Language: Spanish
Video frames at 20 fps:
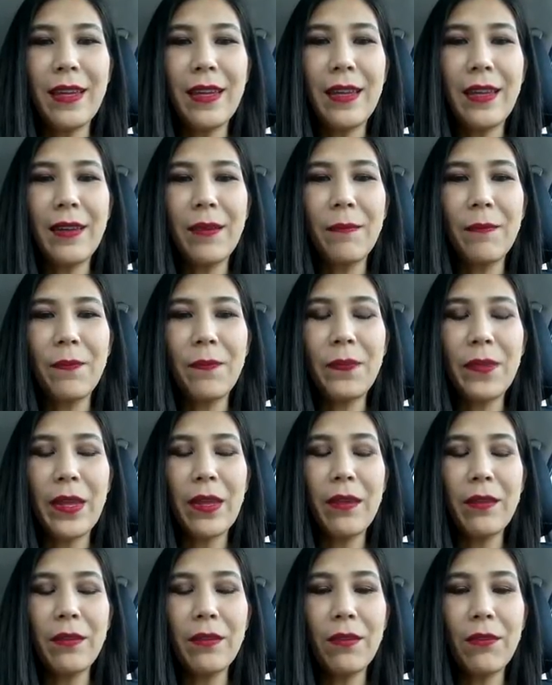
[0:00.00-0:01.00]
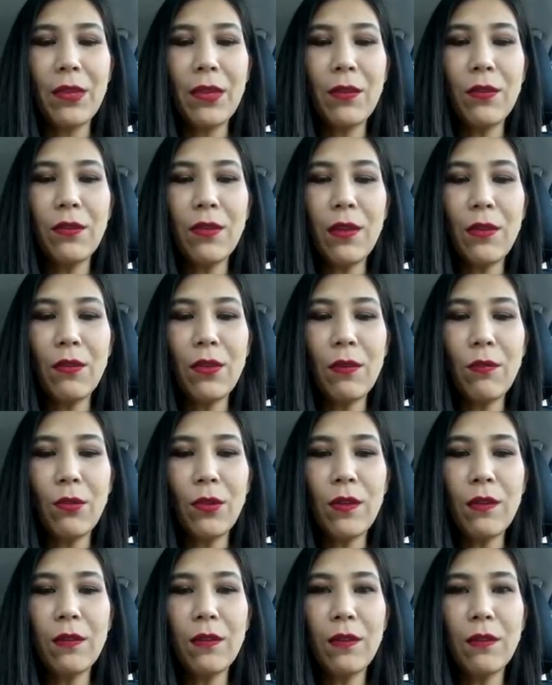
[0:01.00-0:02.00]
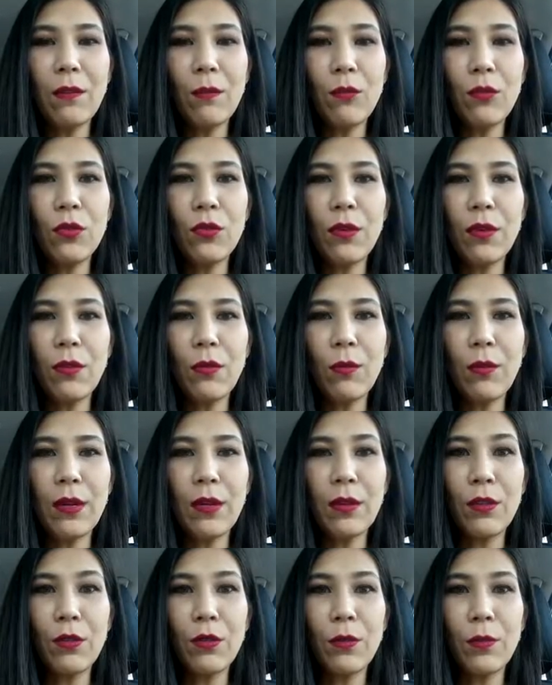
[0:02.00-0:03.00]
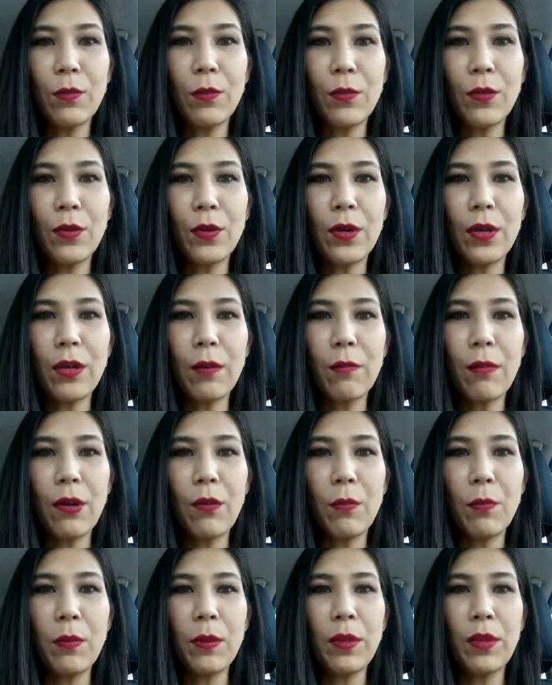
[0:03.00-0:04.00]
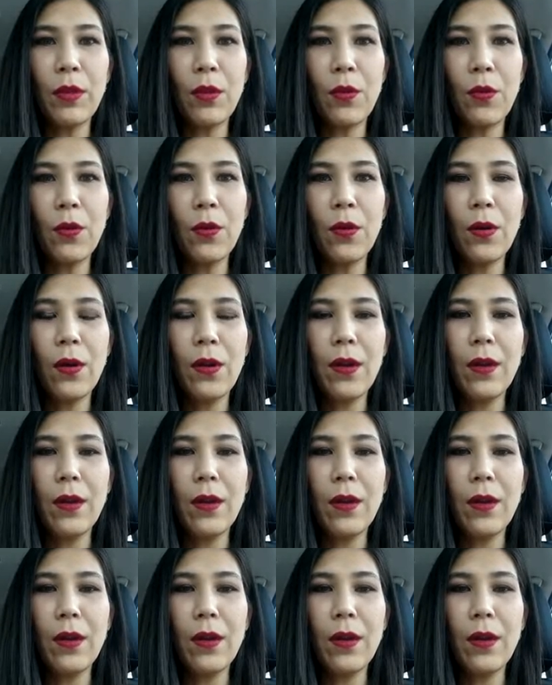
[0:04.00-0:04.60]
Este, este video se lo debo desde hace mucho a Roberto porque me lo pidió